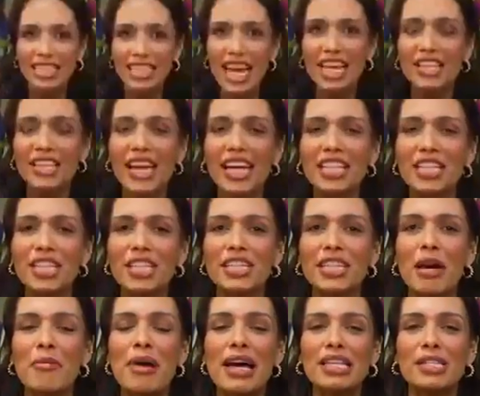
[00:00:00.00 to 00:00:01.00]
ginástica
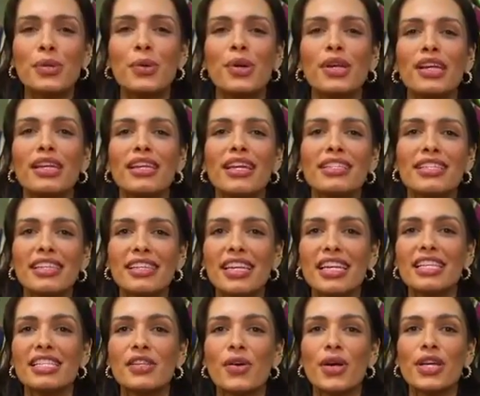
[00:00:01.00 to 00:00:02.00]
artística masculina, as
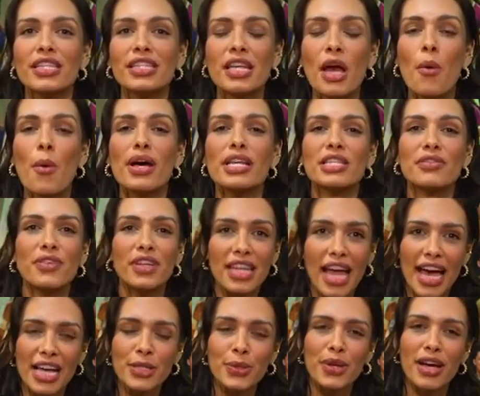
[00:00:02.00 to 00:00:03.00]
atrações são as
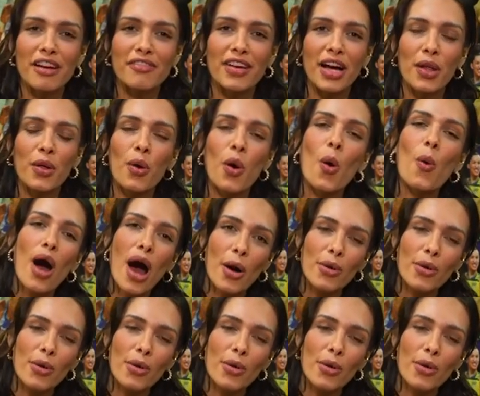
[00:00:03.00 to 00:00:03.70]
finais no cavalo com